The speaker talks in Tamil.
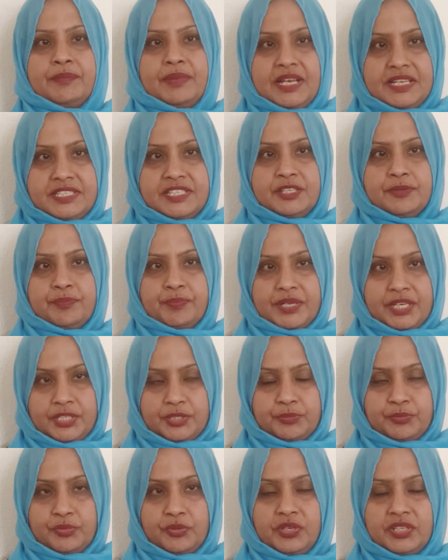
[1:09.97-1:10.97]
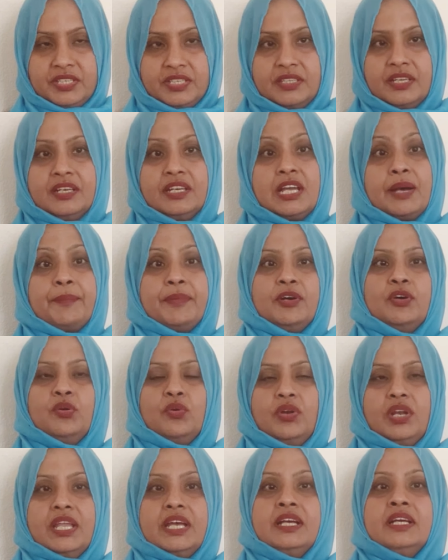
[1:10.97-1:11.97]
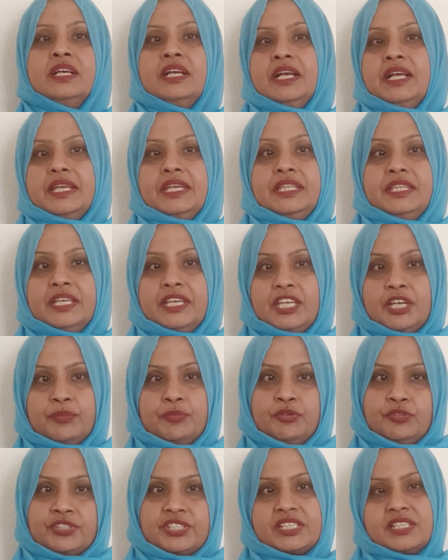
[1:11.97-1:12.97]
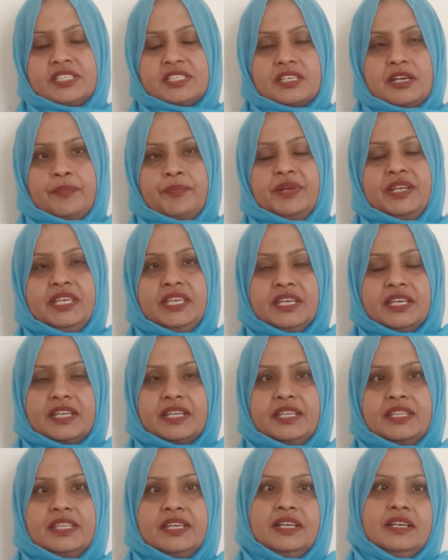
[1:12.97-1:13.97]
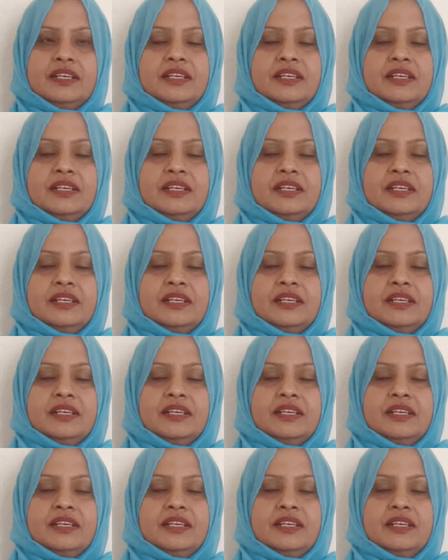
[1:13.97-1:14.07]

இமேஜின் பண்ணும் பொழுது தான் நமக்குள்ளே இந்த எமோஷன்ஸ் அப்படிங்கிறத